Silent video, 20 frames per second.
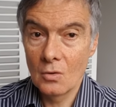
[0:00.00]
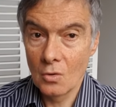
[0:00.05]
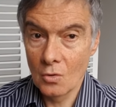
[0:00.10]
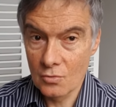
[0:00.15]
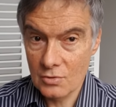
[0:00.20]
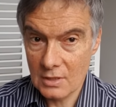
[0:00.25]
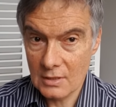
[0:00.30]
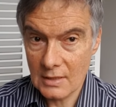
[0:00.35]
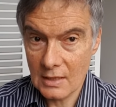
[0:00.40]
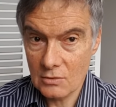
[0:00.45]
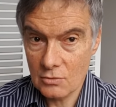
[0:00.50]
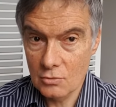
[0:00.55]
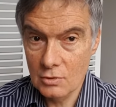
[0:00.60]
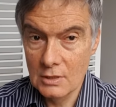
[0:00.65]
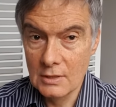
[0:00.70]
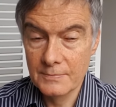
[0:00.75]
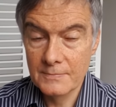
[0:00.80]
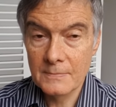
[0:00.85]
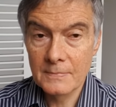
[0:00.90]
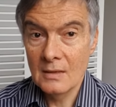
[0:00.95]
aux
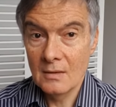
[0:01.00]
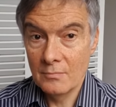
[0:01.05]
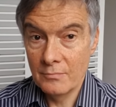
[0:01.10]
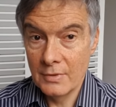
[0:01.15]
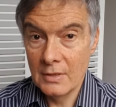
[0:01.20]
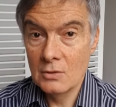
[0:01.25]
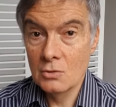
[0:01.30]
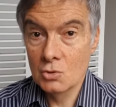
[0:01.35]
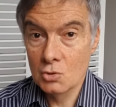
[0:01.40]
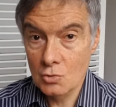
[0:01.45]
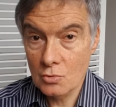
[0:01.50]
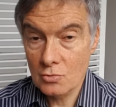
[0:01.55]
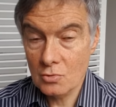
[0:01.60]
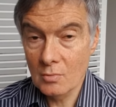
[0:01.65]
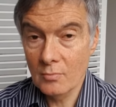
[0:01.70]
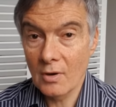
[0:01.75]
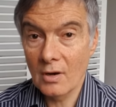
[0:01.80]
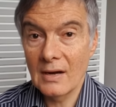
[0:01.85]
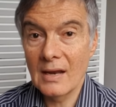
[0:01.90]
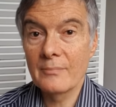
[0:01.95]
États-Unis. Mais
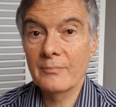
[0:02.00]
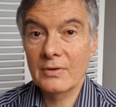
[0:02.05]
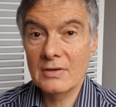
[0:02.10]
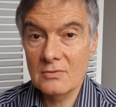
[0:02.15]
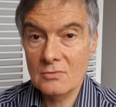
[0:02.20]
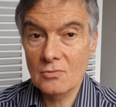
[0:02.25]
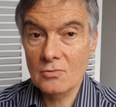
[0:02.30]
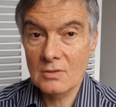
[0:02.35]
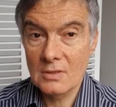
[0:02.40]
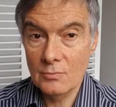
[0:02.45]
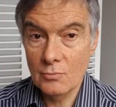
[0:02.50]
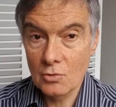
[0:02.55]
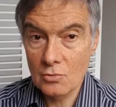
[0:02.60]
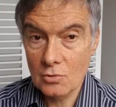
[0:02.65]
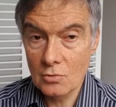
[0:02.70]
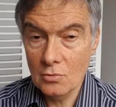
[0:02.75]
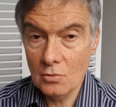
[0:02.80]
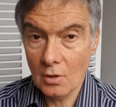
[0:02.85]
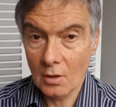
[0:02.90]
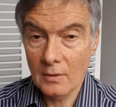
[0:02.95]
justement, la prise de ces
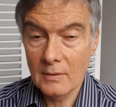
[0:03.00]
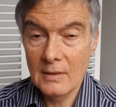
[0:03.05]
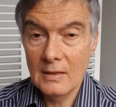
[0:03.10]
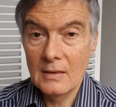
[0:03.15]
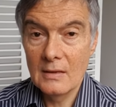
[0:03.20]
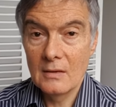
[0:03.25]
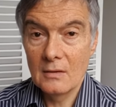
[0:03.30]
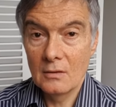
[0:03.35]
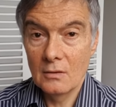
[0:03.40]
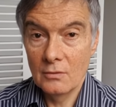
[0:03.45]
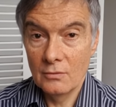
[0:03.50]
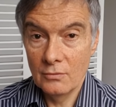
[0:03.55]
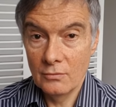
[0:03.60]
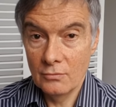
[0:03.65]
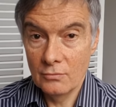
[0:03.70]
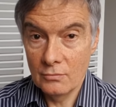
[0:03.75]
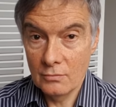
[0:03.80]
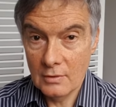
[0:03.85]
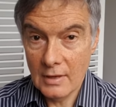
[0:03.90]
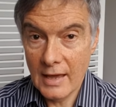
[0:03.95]
mesures euh,
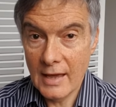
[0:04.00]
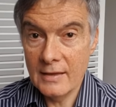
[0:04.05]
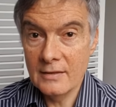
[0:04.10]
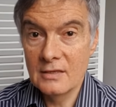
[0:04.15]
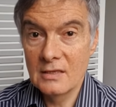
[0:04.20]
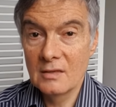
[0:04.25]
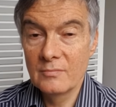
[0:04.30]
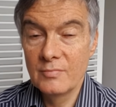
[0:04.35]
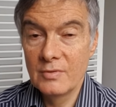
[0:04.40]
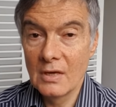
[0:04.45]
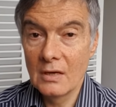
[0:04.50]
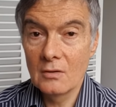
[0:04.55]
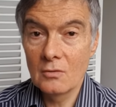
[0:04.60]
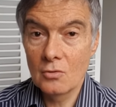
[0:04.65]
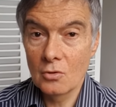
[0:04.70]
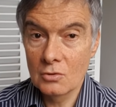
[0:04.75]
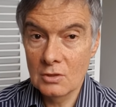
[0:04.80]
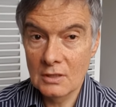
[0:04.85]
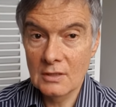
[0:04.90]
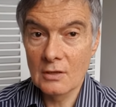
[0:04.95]
indique bien
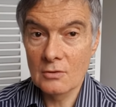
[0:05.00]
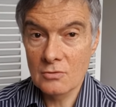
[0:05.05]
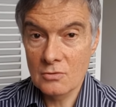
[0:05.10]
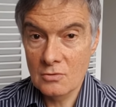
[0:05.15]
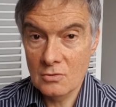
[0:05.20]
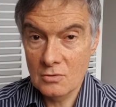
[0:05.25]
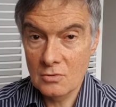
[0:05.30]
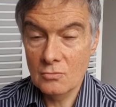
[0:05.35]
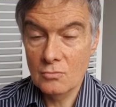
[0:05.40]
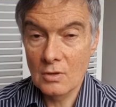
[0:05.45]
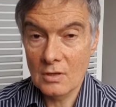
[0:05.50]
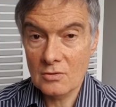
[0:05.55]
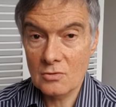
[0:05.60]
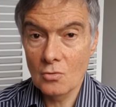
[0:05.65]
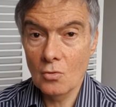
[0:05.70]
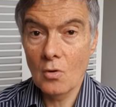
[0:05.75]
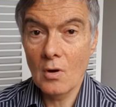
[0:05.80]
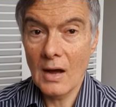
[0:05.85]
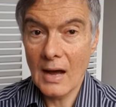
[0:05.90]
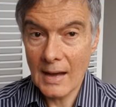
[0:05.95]
qu'on est dans une
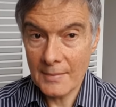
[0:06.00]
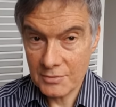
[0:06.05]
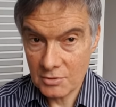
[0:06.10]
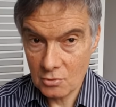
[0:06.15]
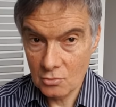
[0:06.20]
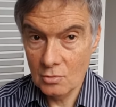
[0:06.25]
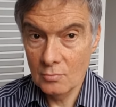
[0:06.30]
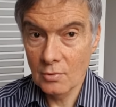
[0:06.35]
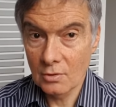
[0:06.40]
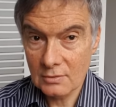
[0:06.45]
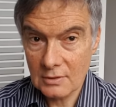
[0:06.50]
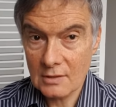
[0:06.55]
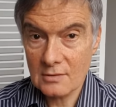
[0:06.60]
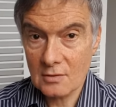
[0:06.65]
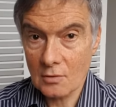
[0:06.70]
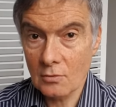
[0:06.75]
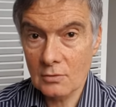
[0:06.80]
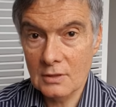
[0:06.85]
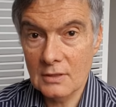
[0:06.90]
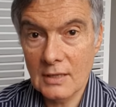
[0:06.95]
situation absolument
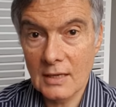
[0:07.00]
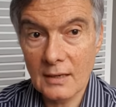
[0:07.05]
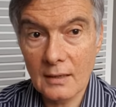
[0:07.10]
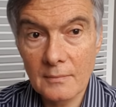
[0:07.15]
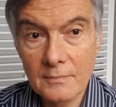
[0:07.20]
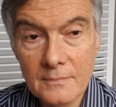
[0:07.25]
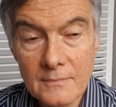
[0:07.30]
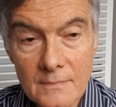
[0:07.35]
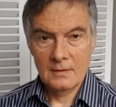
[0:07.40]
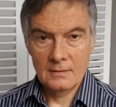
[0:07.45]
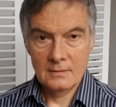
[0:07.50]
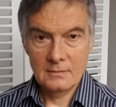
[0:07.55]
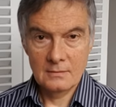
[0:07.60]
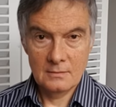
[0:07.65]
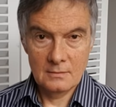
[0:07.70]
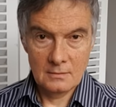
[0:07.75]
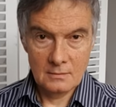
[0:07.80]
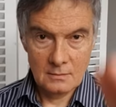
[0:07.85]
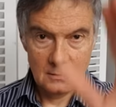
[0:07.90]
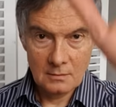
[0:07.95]
extraordinaire.
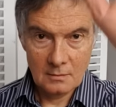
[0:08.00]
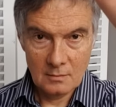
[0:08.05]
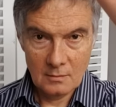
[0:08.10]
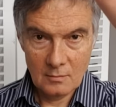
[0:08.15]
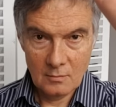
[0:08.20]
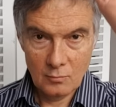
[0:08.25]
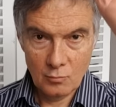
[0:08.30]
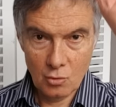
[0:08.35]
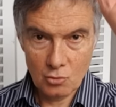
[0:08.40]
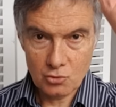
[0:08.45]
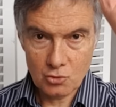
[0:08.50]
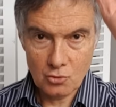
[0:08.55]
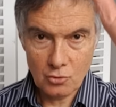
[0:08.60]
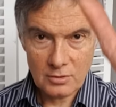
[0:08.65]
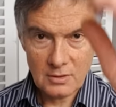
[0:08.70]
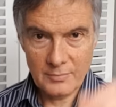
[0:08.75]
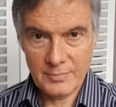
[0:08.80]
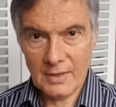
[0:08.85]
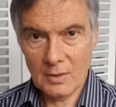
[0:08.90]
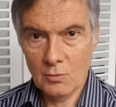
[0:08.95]

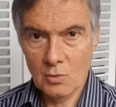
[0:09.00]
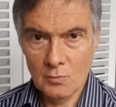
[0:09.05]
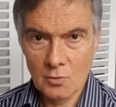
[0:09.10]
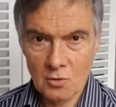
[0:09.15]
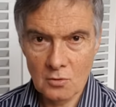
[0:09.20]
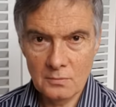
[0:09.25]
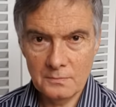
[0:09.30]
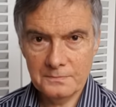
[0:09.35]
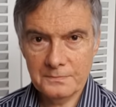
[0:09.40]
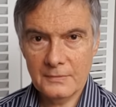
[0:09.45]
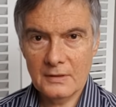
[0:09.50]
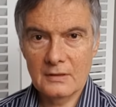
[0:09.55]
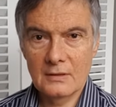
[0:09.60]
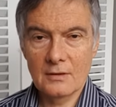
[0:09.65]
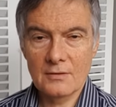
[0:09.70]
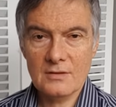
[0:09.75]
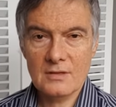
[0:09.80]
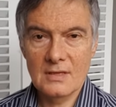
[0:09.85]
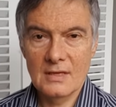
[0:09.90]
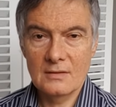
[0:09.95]
Bonjour, c'est Pierre Beaumont.
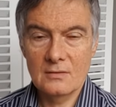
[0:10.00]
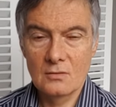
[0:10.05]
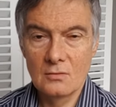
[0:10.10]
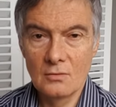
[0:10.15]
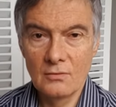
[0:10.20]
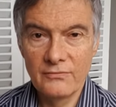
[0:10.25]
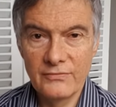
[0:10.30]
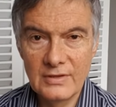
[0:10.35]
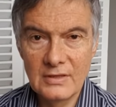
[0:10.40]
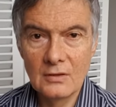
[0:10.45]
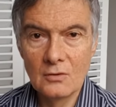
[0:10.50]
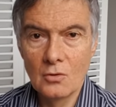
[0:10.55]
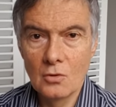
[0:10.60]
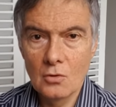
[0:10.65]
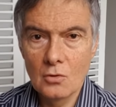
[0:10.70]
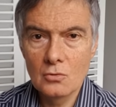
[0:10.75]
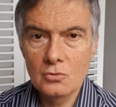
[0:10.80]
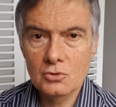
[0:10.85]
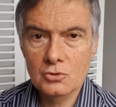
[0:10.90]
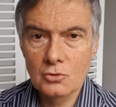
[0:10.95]
Dans cette
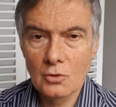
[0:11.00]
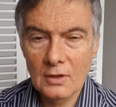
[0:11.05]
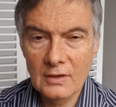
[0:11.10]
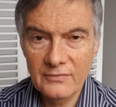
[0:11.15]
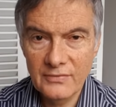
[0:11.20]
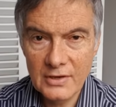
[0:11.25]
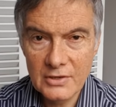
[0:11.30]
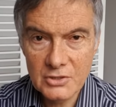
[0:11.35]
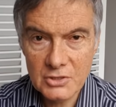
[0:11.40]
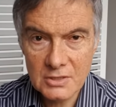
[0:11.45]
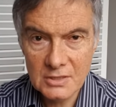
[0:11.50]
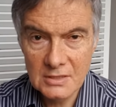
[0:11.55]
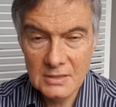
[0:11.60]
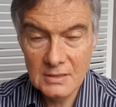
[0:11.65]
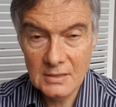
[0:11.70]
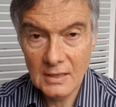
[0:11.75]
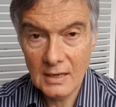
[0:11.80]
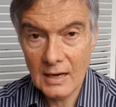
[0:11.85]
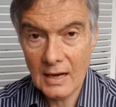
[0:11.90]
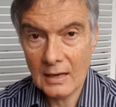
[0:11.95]
vidéo, je
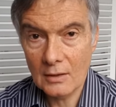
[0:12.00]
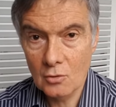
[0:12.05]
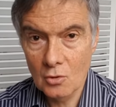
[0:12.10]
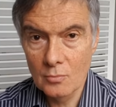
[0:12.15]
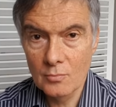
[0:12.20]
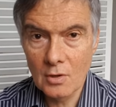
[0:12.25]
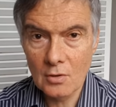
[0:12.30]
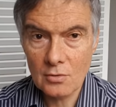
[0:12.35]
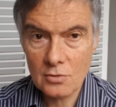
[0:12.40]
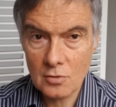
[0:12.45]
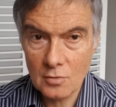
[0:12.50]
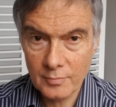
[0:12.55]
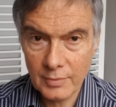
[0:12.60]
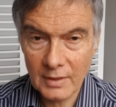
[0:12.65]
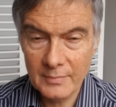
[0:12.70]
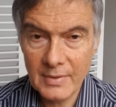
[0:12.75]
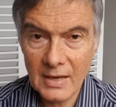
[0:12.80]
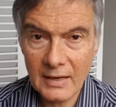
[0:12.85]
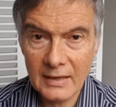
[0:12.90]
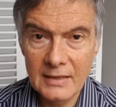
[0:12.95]
réfléchis à comment se
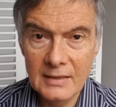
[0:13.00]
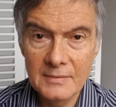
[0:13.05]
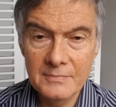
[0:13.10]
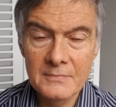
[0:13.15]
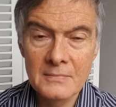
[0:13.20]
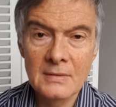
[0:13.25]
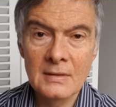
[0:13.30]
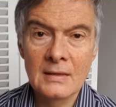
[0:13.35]
préparer